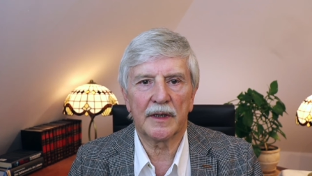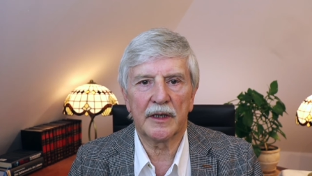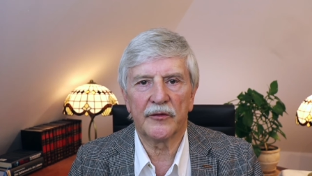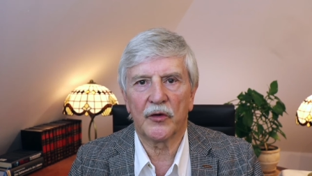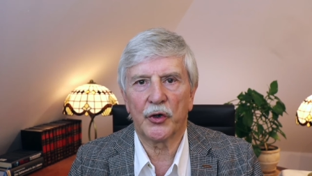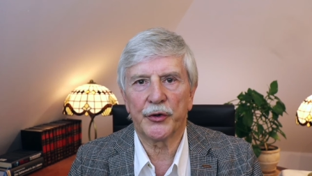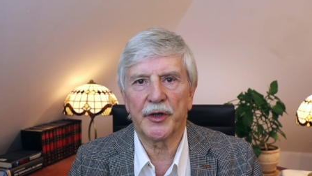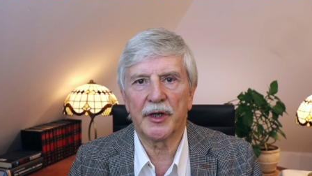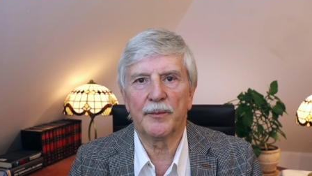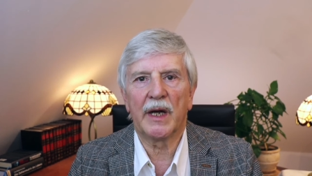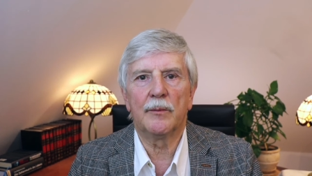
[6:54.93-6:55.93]

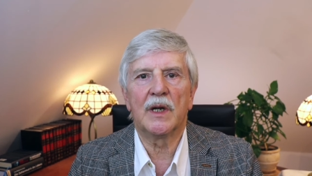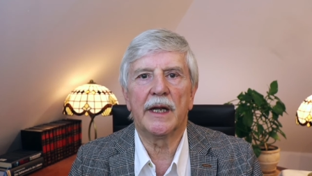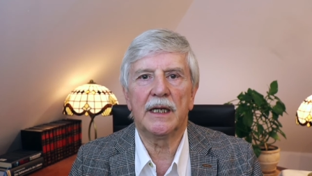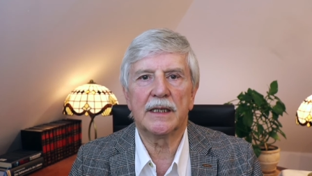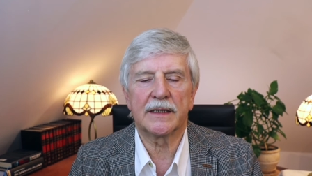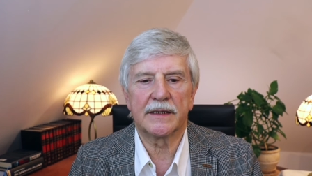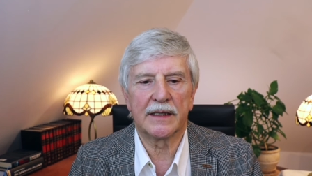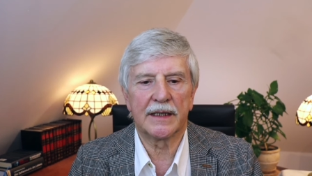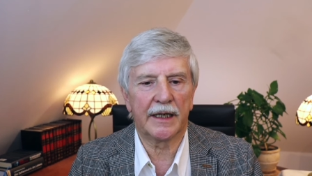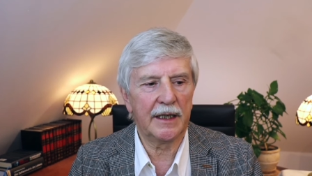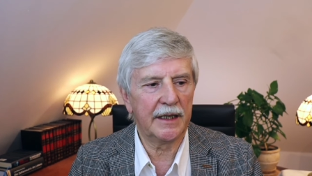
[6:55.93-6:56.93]
geworden beim Lesen
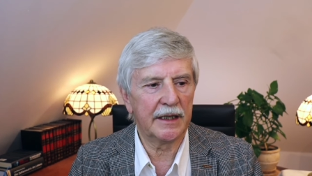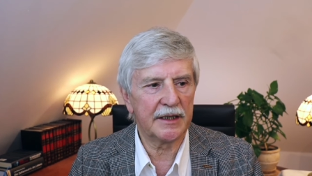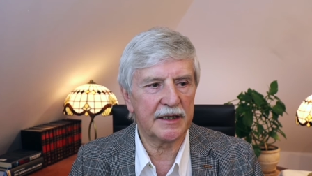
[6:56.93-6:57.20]
eines